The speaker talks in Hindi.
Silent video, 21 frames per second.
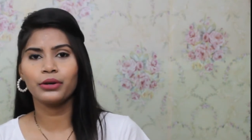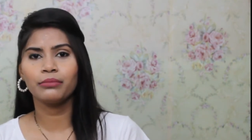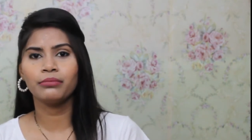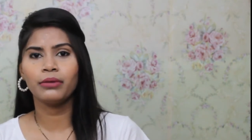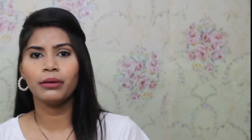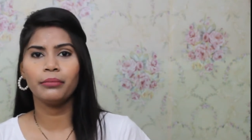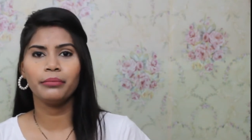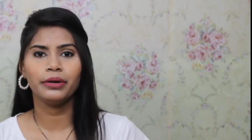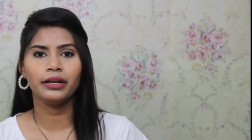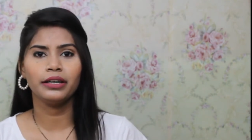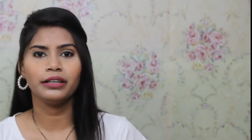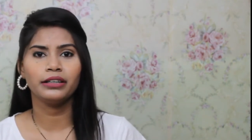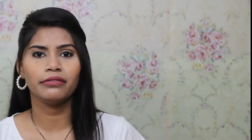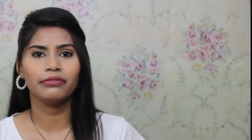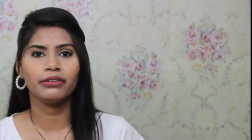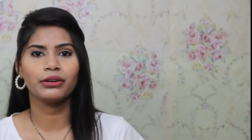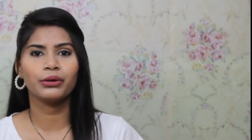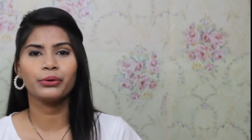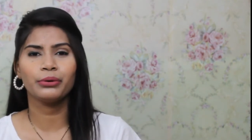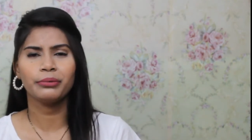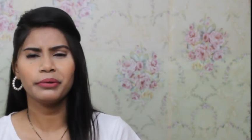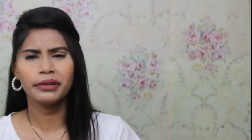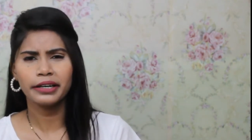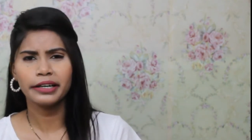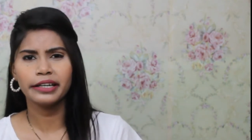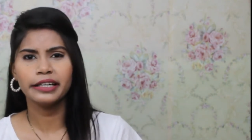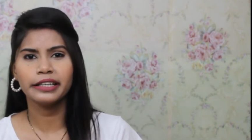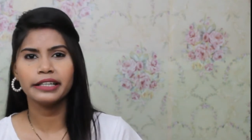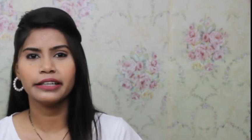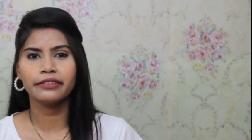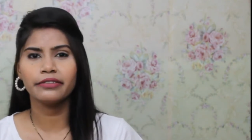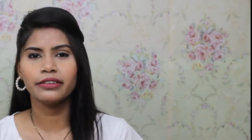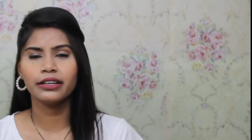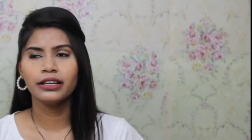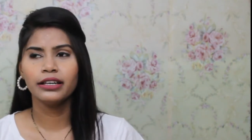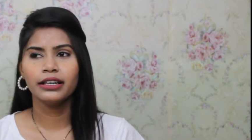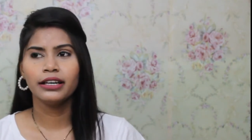की मम्मी या फिर कोई भी रिलेटिव